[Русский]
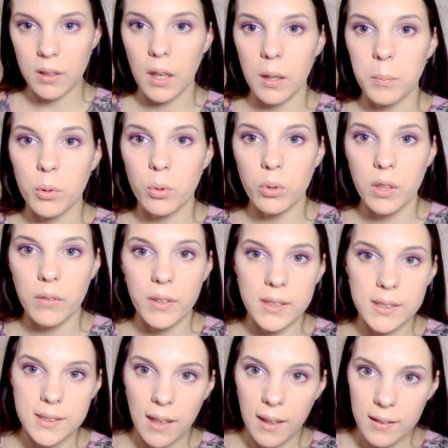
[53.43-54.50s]
как бы
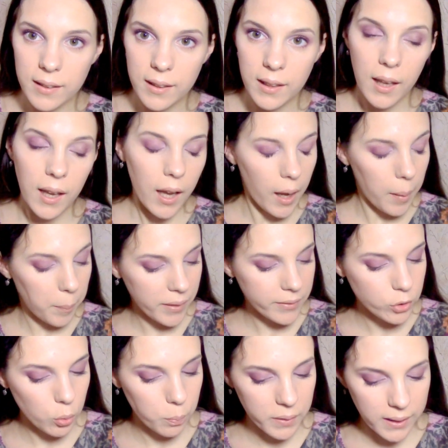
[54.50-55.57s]
универсальный,
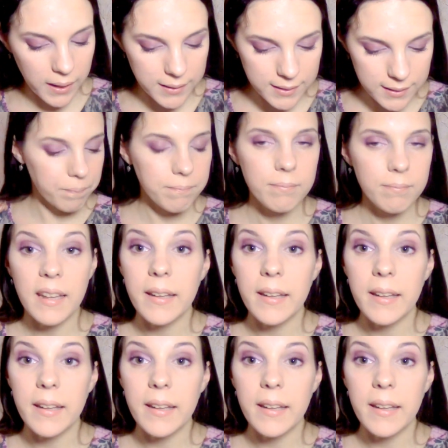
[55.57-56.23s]
под все подходил.